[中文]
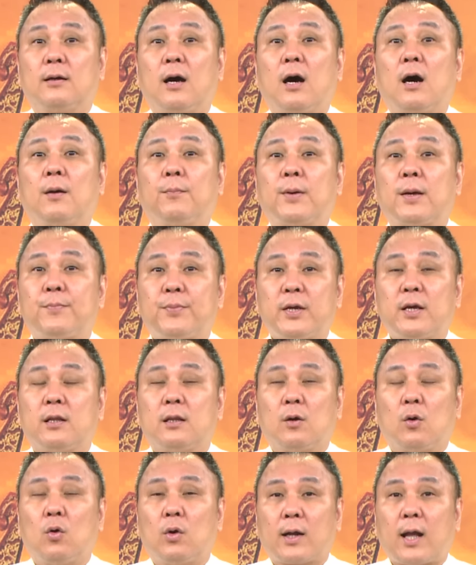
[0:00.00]
啊，被骗
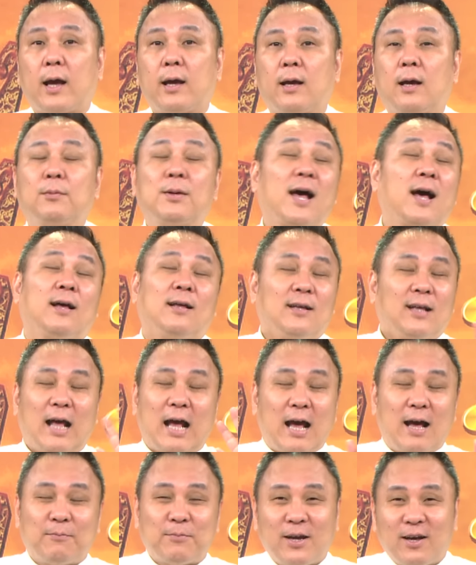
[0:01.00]
的活该好不好？
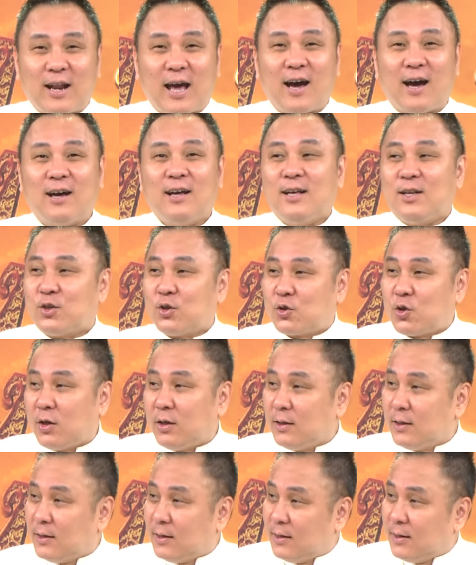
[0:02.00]
哈，不要了啊！就
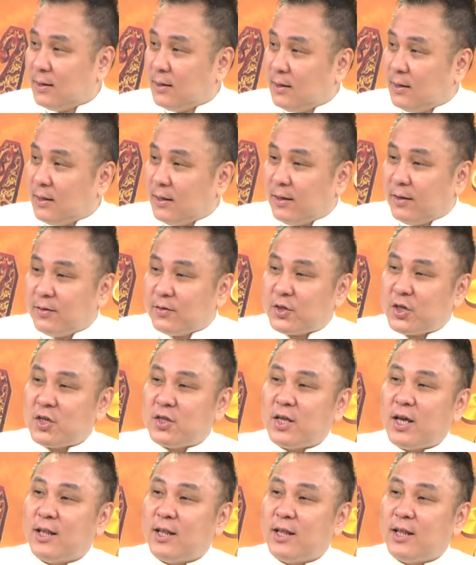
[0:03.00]
说今